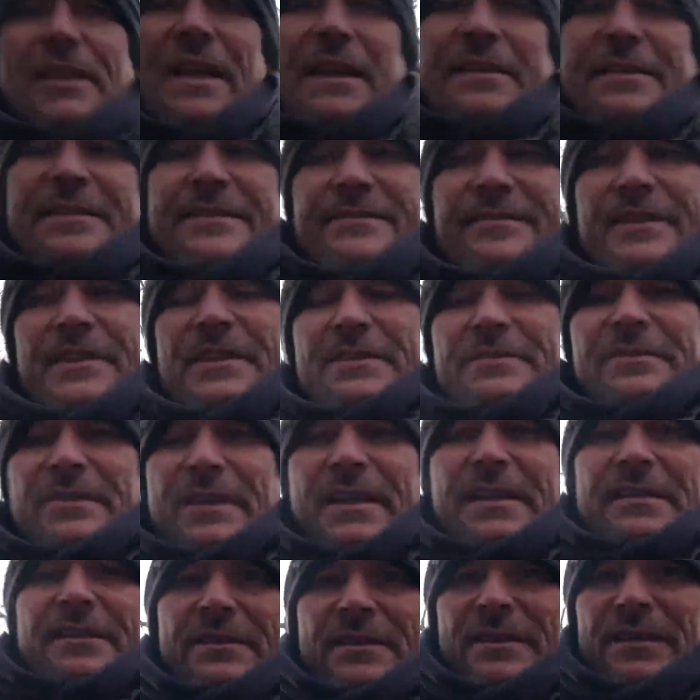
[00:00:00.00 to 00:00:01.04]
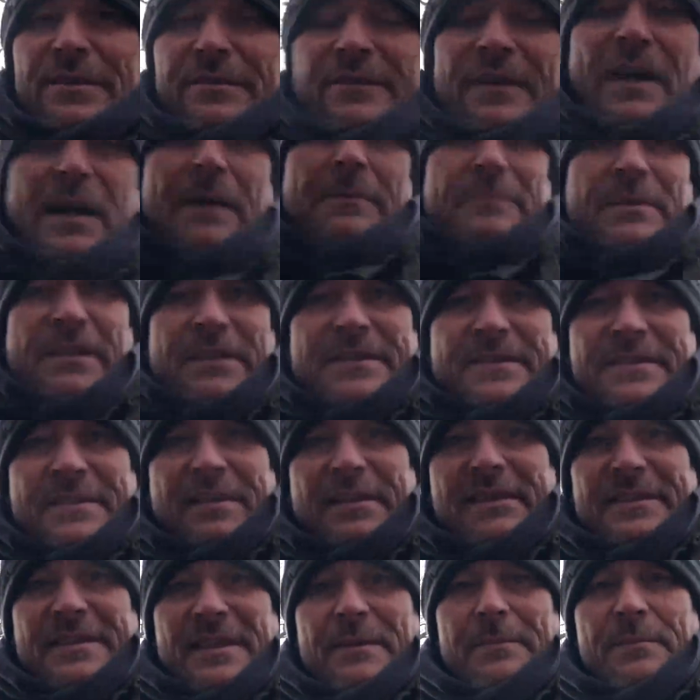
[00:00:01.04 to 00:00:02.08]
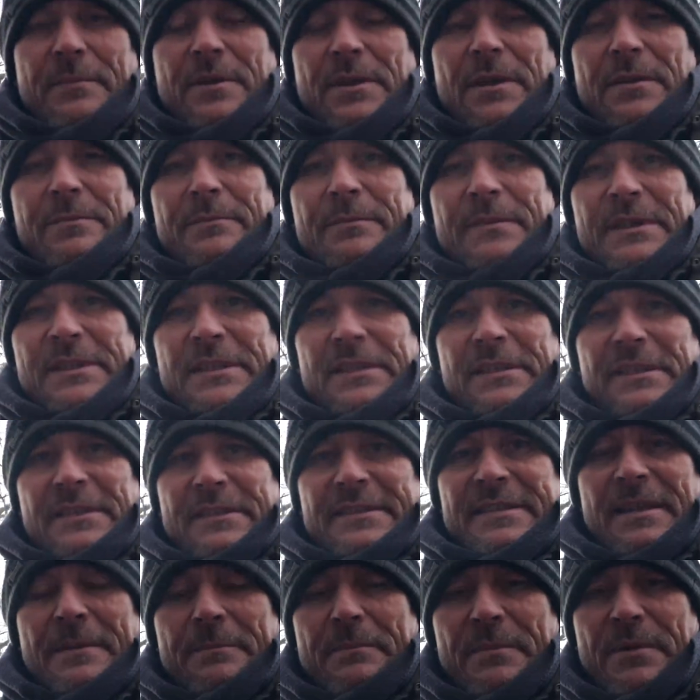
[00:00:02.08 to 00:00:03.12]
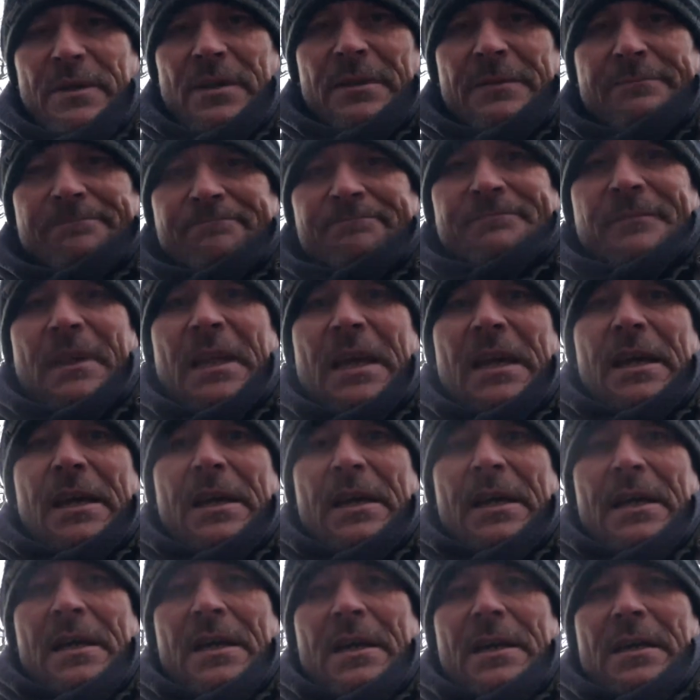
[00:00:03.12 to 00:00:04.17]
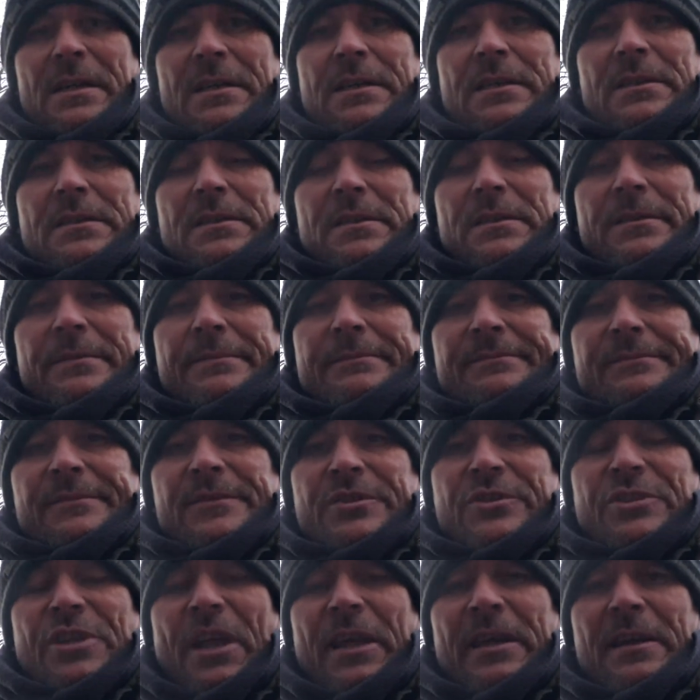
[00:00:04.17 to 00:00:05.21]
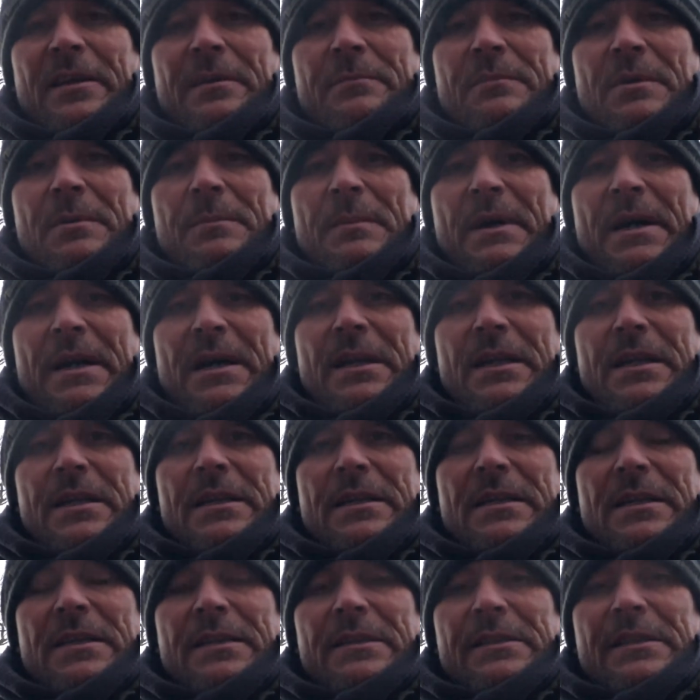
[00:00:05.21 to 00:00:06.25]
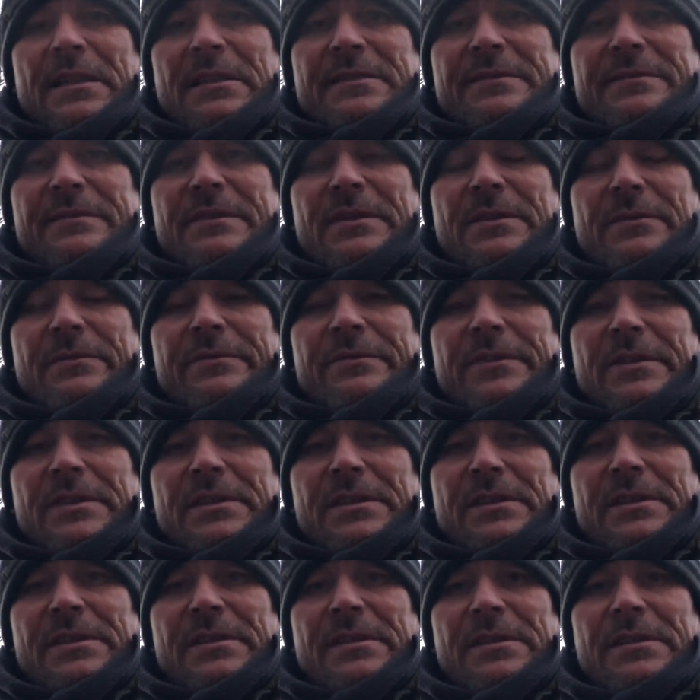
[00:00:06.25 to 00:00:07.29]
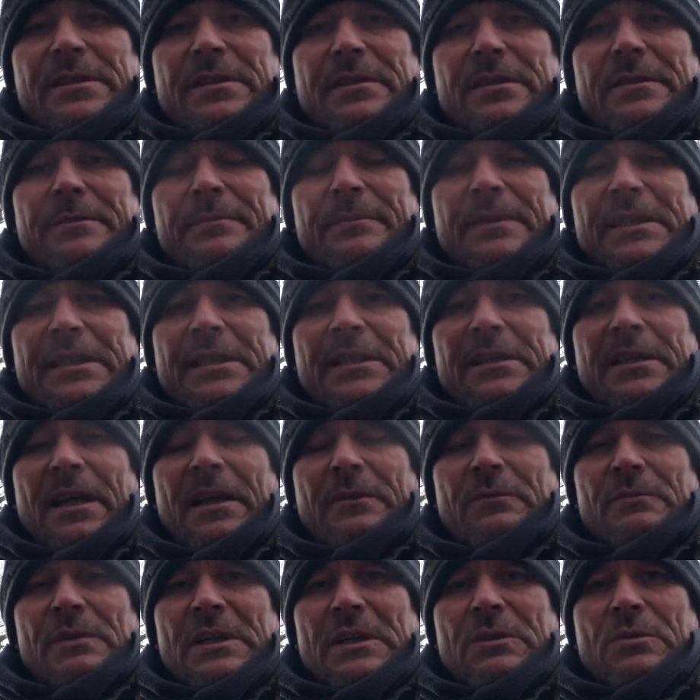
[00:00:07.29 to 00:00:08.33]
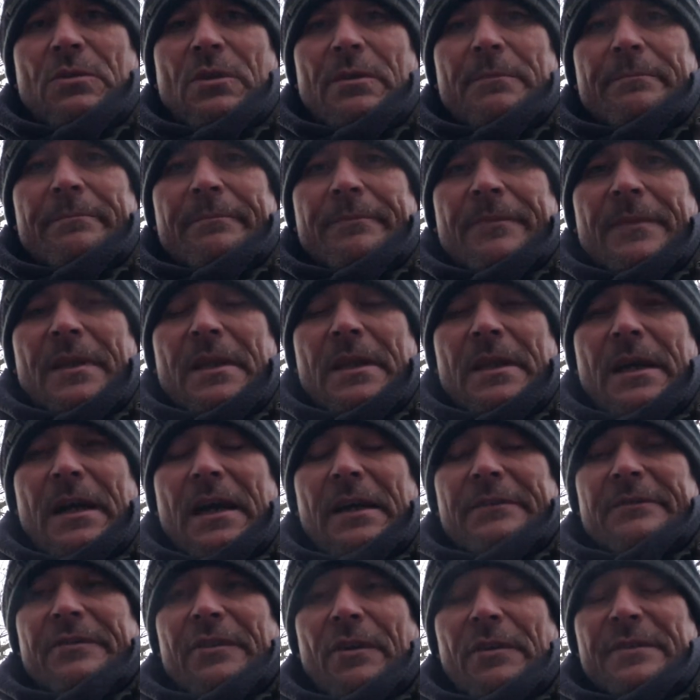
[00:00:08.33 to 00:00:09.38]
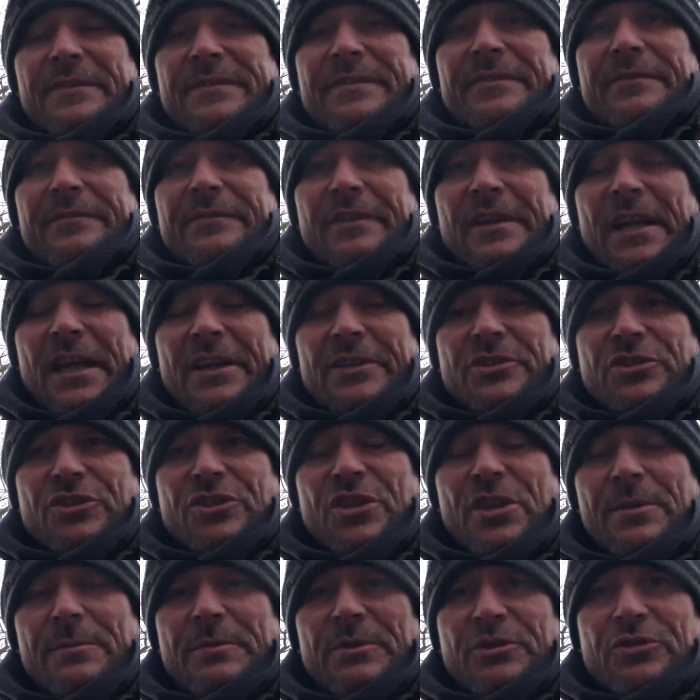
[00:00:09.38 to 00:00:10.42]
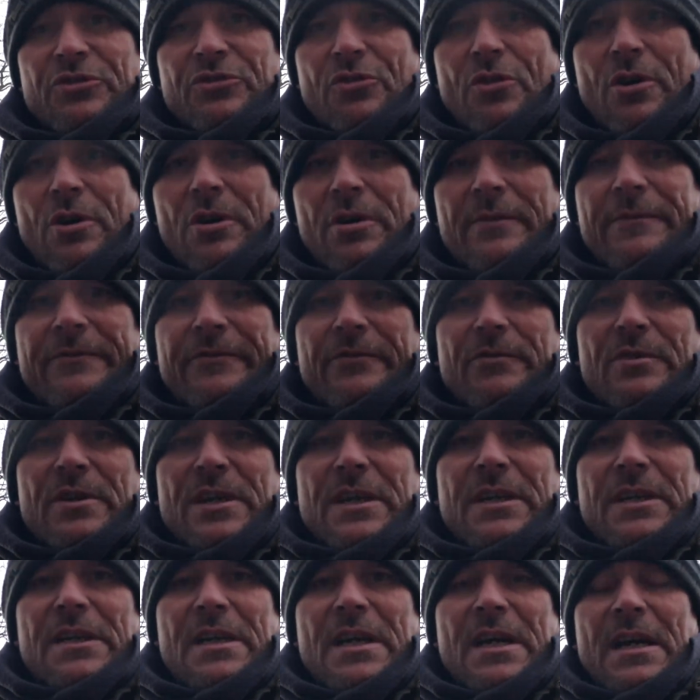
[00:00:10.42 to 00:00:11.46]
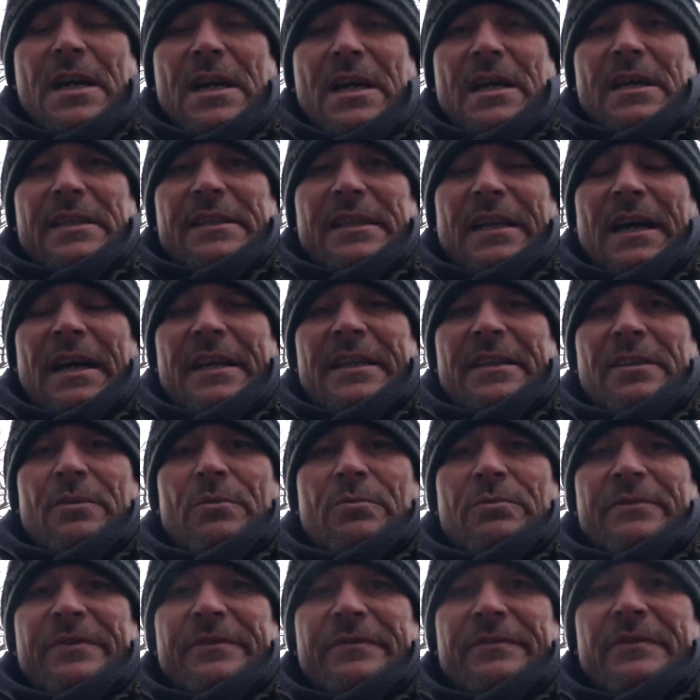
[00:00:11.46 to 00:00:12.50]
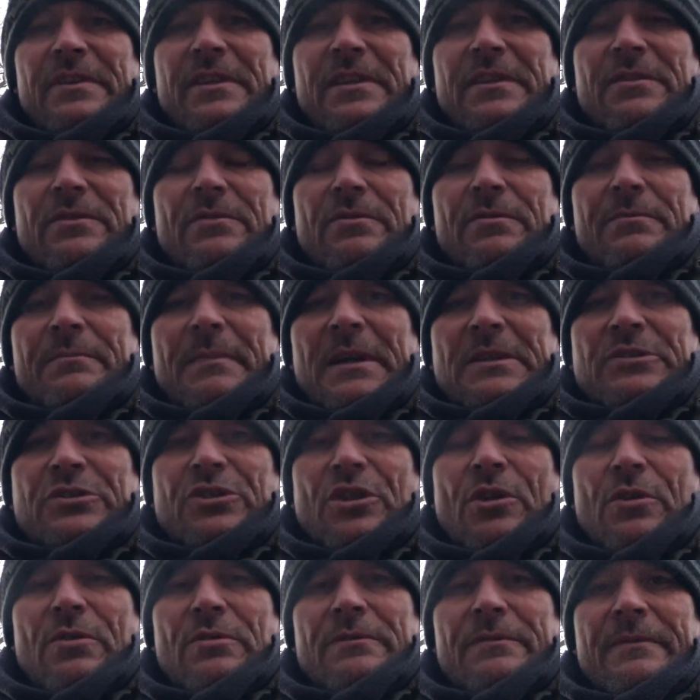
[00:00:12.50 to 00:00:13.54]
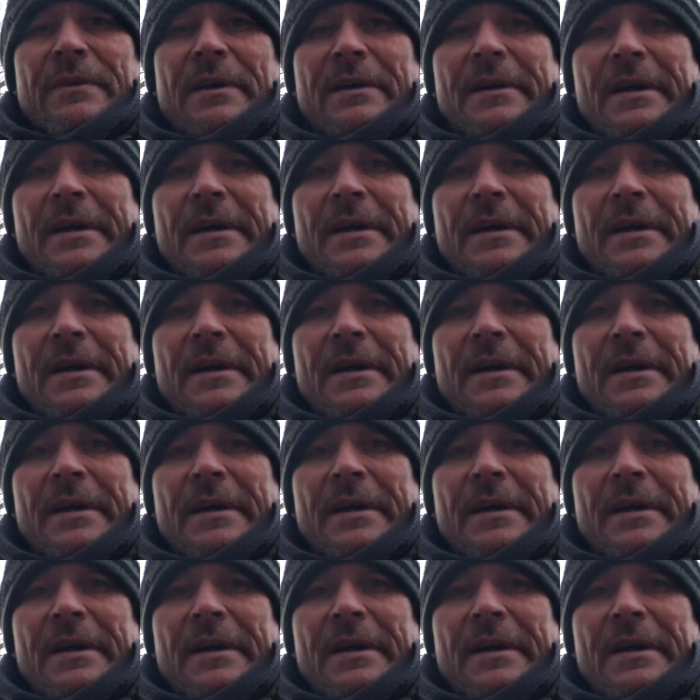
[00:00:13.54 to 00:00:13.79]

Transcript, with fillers: jetzt wieder zu Ende. Wir haben jetzt Dezember, Mitte Dezember. Äh, ich denke mir mal, das Video wird Mitte Januar kommen. Ansonsten vielleicht schiebe ich noch vor ein Reinigungsvideo. Mal schauen,